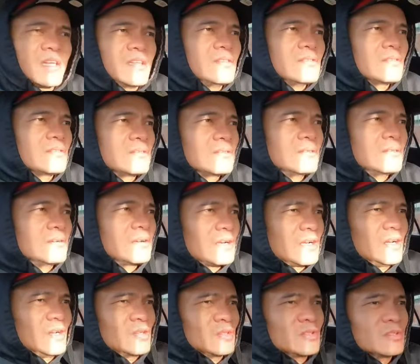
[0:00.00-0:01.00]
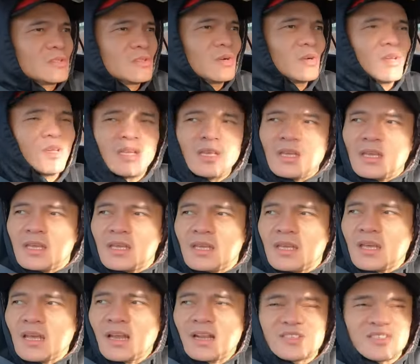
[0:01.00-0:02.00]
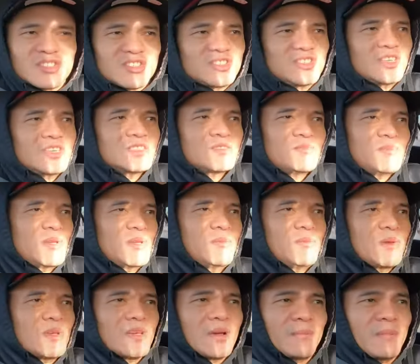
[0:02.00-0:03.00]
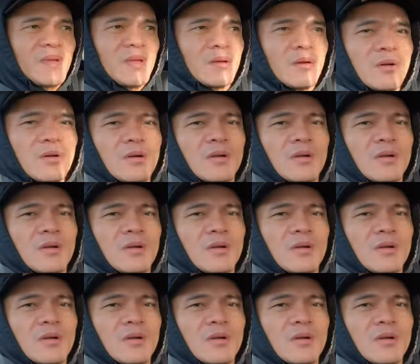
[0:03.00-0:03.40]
akin yung reload ko eh alas 10 kaping ko